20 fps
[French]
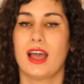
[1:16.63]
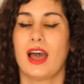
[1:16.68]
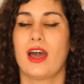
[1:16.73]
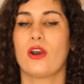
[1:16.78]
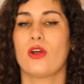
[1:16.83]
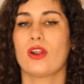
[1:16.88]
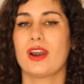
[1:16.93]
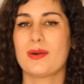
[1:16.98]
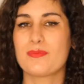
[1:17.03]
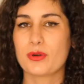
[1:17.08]

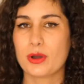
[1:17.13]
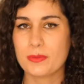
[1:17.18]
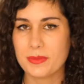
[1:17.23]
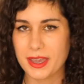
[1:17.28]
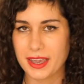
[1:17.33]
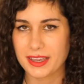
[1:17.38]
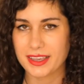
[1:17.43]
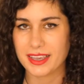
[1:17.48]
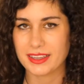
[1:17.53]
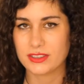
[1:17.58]
Alors la
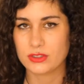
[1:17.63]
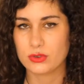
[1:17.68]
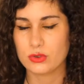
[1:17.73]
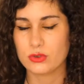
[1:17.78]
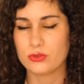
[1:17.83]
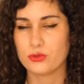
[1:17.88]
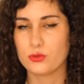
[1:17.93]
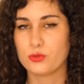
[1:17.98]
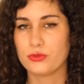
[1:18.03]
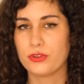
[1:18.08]
première
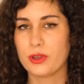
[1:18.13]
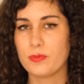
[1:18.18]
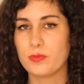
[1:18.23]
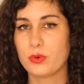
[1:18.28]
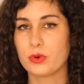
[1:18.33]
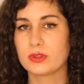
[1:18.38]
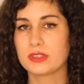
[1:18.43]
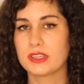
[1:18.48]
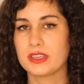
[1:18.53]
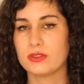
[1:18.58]
question que vous pouvez
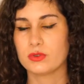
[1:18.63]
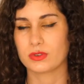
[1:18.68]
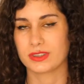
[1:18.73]
poser,